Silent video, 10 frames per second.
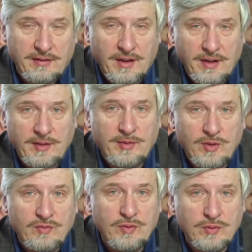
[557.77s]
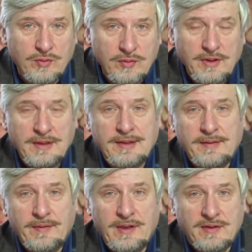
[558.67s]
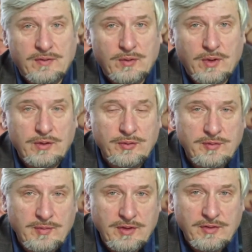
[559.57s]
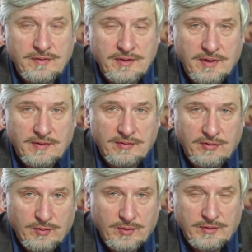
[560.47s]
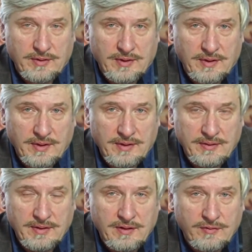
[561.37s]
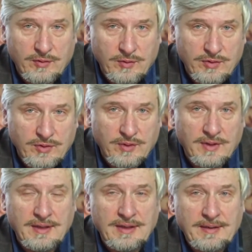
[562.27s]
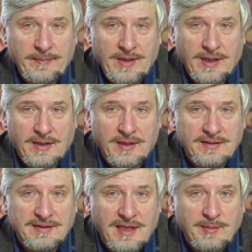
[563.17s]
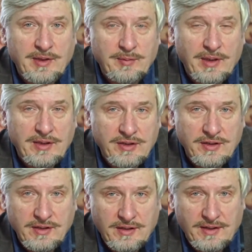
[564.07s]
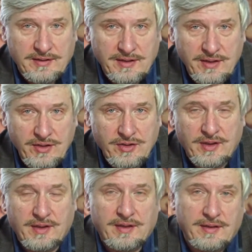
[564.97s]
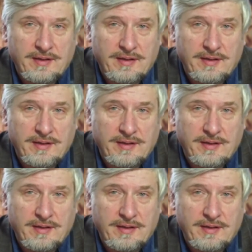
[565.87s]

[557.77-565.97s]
Я имею в виду индивидуальную изменчивость головного мозга. Дело в том, что как раз самые большие различия